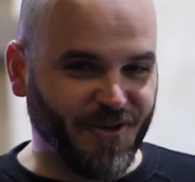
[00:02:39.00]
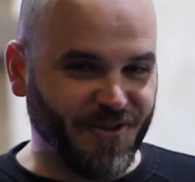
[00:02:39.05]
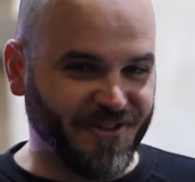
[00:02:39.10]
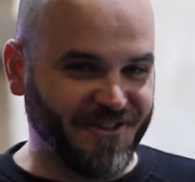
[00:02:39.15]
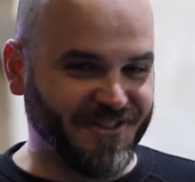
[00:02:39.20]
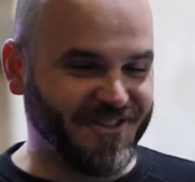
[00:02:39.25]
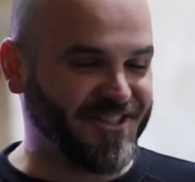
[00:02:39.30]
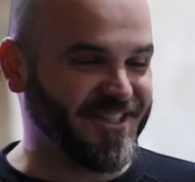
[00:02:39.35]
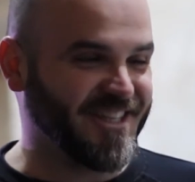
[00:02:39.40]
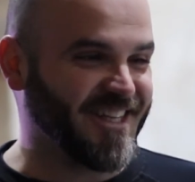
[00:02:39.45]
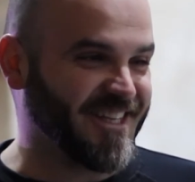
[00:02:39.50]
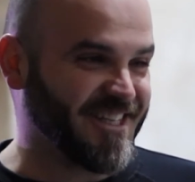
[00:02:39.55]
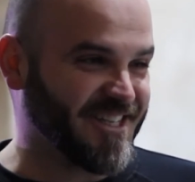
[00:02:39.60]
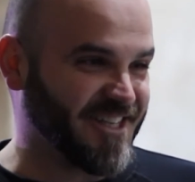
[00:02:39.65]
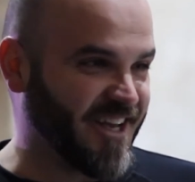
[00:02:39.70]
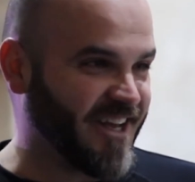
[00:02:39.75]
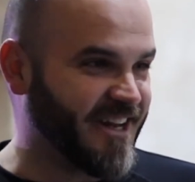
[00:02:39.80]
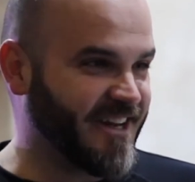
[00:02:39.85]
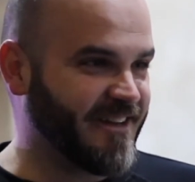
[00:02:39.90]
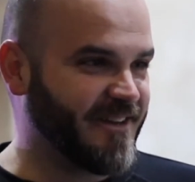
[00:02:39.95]
onde nos
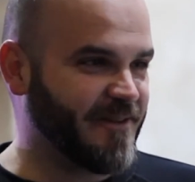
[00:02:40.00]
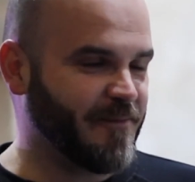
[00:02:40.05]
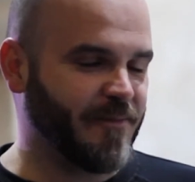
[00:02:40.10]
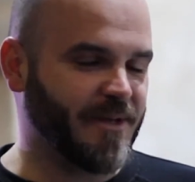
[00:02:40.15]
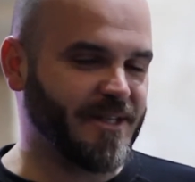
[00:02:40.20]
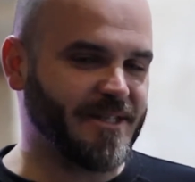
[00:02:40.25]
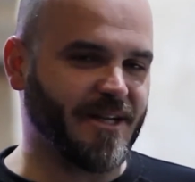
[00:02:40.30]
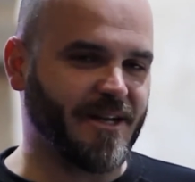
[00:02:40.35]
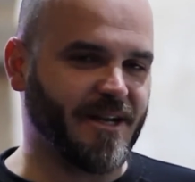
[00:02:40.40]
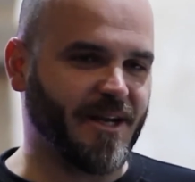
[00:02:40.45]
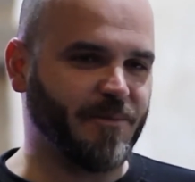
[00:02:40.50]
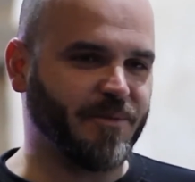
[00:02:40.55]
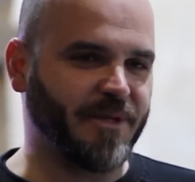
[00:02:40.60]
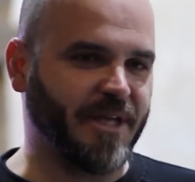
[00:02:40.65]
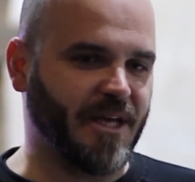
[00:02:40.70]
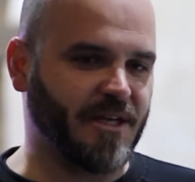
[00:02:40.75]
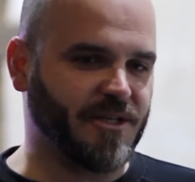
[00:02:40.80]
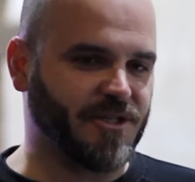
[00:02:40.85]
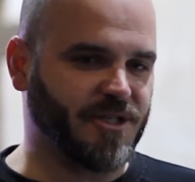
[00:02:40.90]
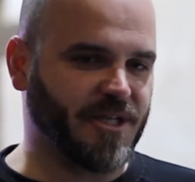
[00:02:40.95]
deixarem, mas a rap
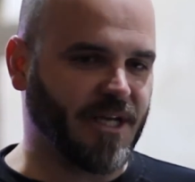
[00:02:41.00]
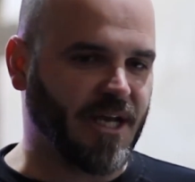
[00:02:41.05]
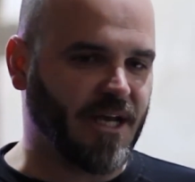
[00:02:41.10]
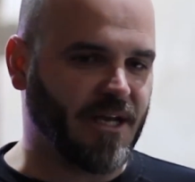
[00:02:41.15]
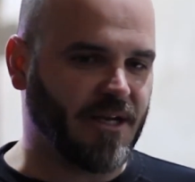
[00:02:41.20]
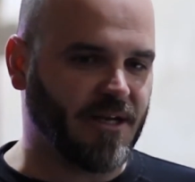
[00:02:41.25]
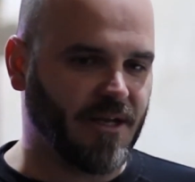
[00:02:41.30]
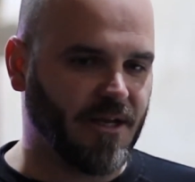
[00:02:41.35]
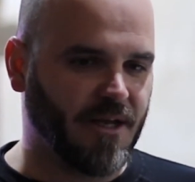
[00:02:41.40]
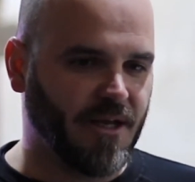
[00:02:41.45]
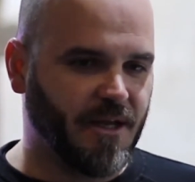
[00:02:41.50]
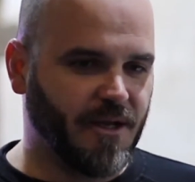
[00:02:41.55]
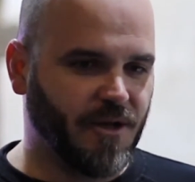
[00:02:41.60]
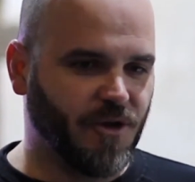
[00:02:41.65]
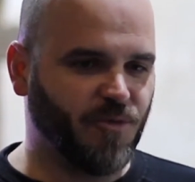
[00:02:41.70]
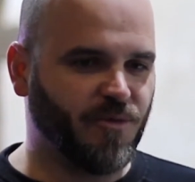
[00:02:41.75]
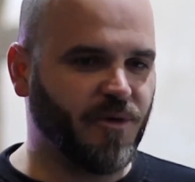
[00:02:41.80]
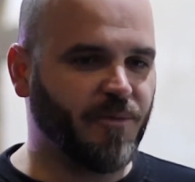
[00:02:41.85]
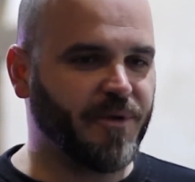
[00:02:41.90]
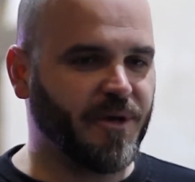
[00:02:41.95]
quer chegar
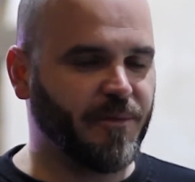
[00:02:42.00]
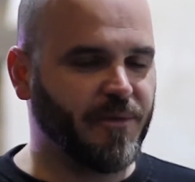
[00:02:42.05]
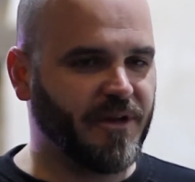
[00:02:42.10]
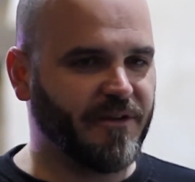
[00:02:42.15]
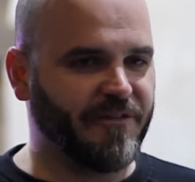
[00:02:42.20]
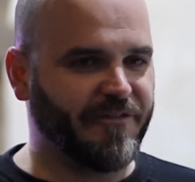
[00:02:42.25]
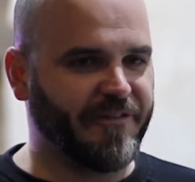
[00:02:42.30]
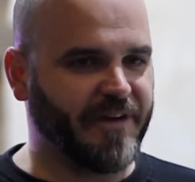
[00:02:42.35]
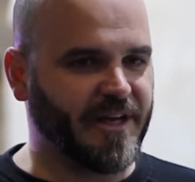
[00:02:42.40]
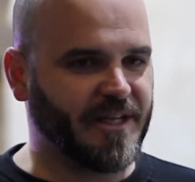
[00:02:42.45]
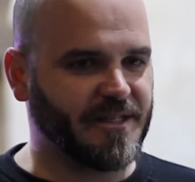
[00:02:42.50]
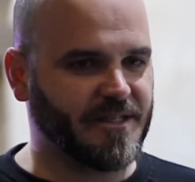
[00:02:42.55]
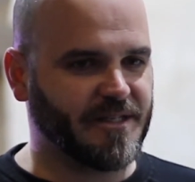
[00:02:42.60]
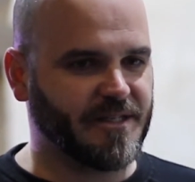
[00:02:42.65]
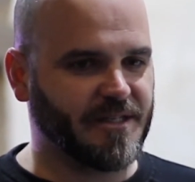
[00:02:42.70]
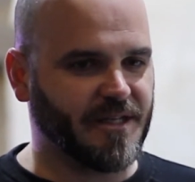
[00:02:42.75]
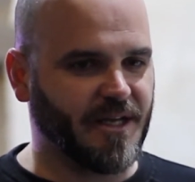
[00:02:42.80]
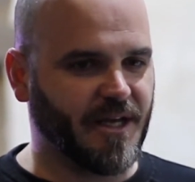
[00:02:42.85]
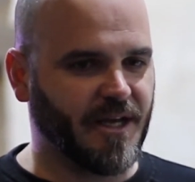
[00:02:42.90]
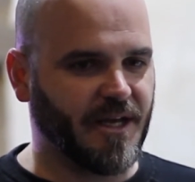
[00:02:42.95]
numa primeira
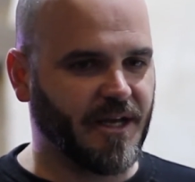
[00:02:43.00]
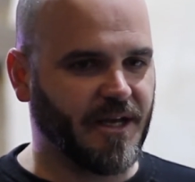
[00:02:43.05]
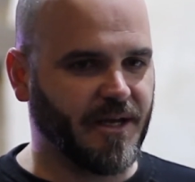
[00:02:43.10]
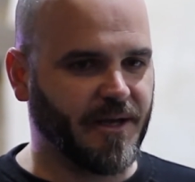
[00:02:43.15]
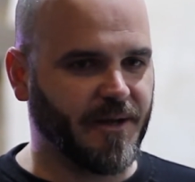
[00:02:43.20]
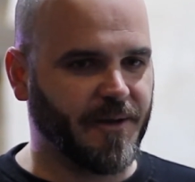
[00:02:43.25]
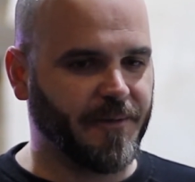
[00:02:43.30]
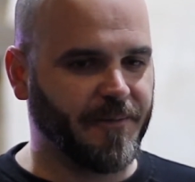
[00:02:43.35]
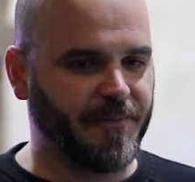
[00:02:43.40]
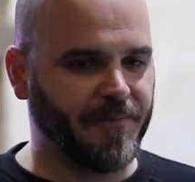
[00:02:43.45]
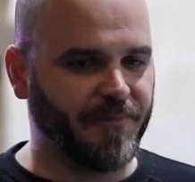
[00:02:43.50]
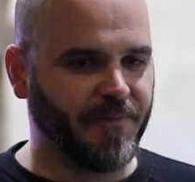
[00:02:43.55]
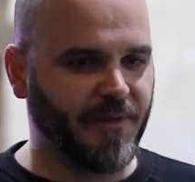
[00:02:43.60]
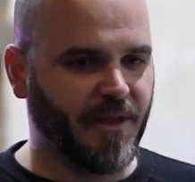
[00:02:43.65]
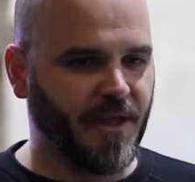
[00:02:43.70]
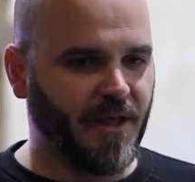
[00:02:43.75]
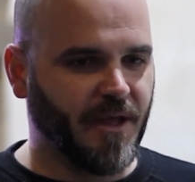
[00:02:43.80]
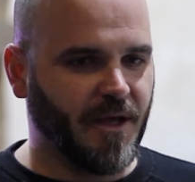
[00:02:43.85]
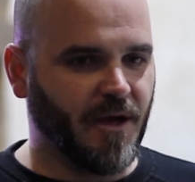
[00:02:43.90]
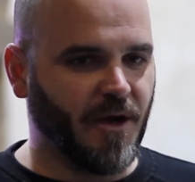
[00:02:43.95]
fase a,
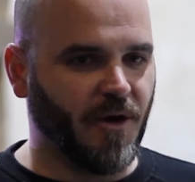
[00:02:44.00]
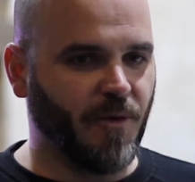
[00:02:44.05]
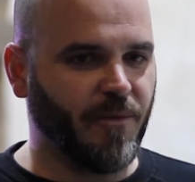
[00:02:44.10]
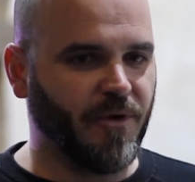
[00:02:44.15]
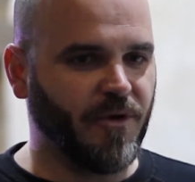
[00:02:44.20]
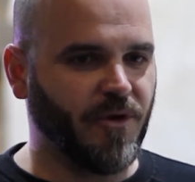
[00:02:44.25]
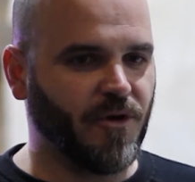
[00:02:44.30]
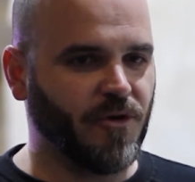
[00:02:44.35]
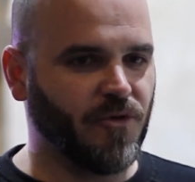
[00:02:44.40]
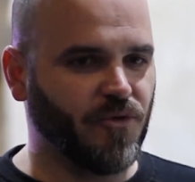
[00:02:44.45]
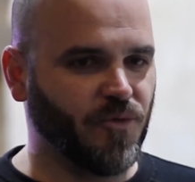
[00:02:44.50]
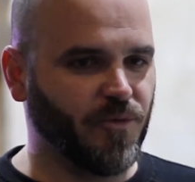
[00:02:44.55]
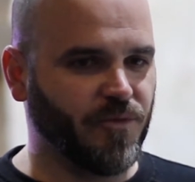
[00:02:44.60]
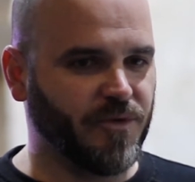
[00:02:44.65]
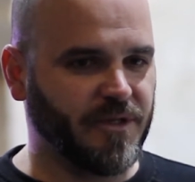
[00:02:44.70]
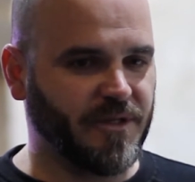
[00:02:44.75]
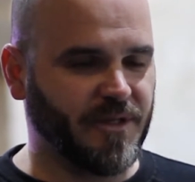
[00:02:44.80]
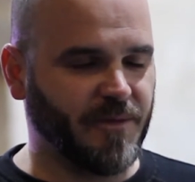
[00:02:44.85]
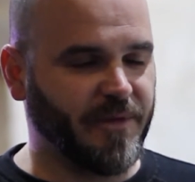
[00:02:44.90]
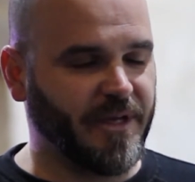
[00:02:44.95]
ah, ao maior
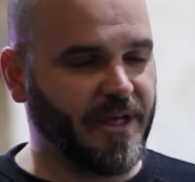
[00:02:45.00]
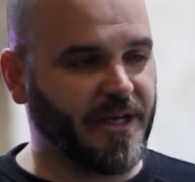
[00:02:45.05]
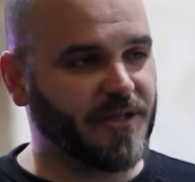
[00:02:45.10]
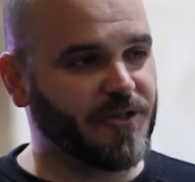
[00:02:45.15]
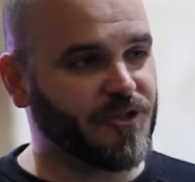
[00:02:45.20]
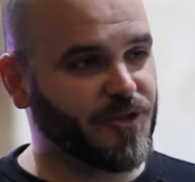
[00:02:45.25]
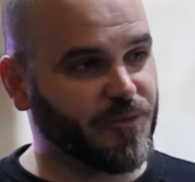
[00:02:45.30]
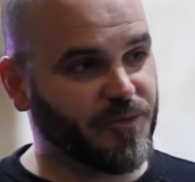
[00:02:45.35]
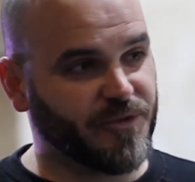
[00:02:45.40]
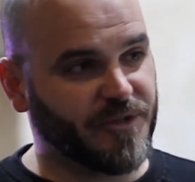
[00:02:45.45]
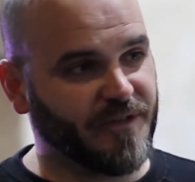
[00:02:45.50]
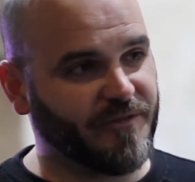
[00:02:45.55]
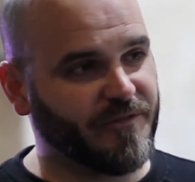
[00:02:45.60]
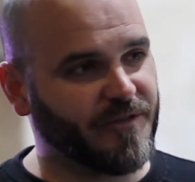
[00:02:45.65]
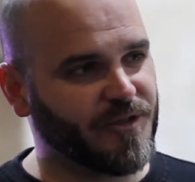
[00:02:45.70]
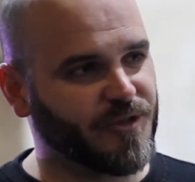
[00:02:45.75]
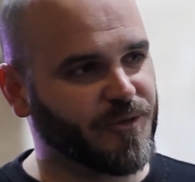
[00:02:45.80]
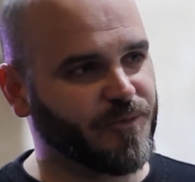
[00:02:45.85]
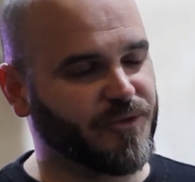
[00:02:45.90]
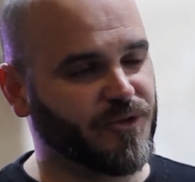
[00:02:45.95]
número de imigrantes
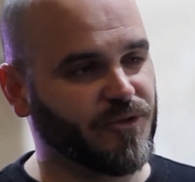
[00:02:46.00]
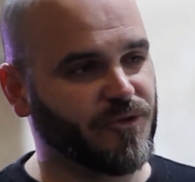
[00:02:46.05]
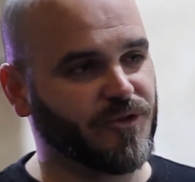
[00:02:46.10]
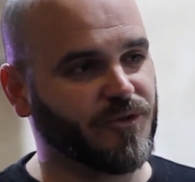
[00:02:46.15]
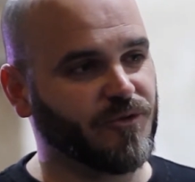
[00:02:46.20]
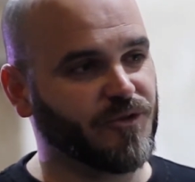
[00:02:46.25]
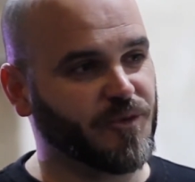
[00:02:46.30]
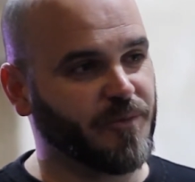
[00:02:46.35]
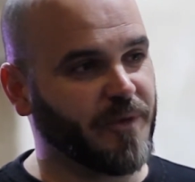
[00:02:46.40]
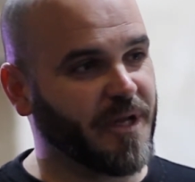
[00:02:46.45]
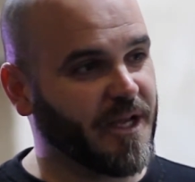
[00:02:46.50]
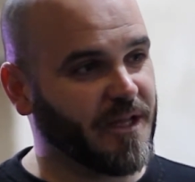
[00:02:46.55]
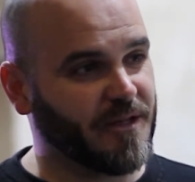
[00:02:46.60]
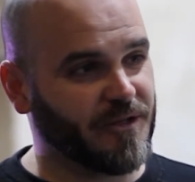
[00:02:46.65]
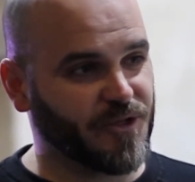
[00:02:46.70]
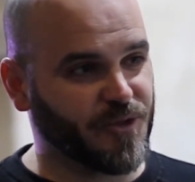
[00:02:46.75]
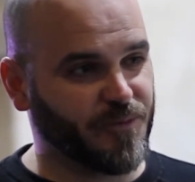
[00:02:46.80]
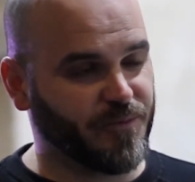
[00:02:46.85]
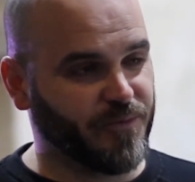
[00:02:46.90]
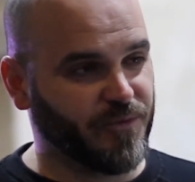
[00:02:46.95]
possíveis, pessoas que estão
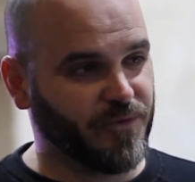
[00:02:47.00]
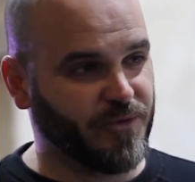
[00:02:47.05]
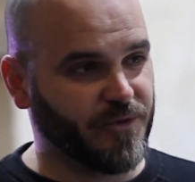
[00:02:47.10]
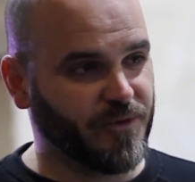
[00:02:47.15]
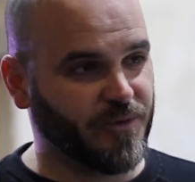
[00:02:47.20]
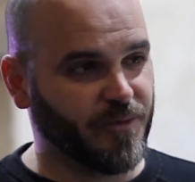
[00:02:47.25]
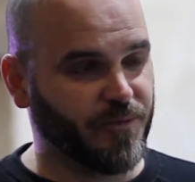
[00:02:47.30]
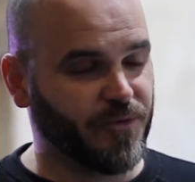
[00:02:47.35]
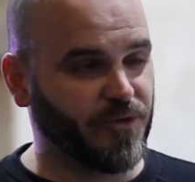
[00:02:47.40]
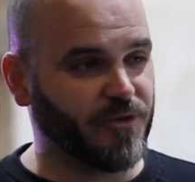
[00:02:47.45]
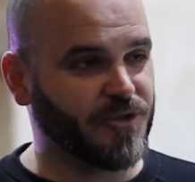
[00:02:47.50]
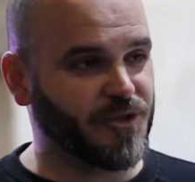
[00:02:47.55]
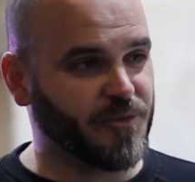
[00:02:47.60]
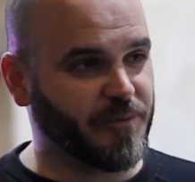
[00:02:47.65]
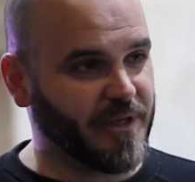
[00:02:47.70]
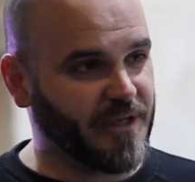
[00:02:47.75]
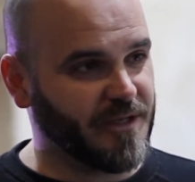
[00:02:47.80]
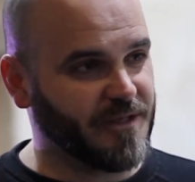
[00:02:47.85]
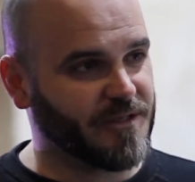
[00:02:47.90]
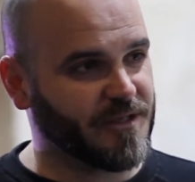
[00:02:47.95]
espalhadas por, por outros
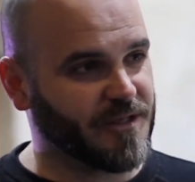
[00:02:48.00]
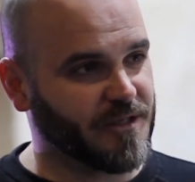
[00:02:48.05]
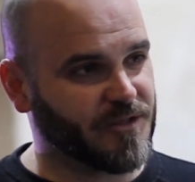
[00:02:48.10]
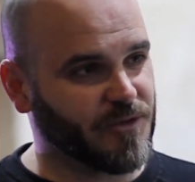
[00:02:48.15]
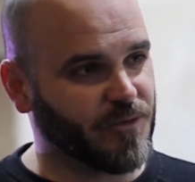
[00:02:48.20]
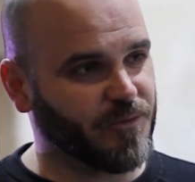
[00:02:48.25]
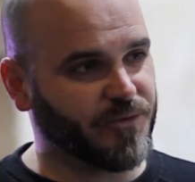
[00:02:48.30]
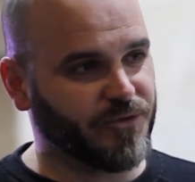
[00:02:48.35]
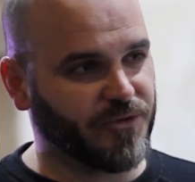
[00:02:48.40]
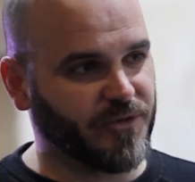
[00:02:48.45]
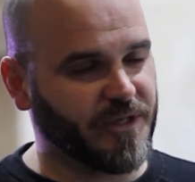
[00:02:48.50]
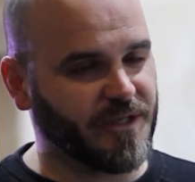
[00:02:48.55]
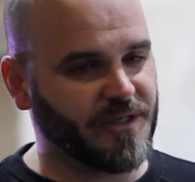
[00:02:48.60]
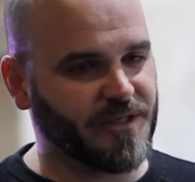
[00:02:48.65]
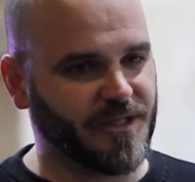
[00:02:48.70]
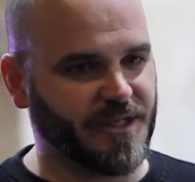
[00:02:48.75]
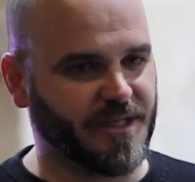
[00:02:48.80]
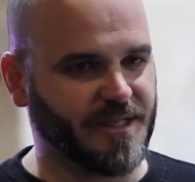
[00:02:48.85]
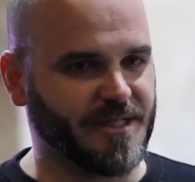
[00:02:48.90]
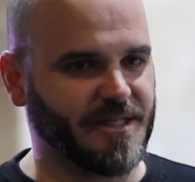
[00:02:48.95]
países que são
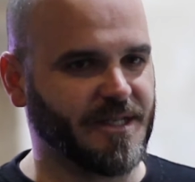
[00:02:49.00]
portugueses e que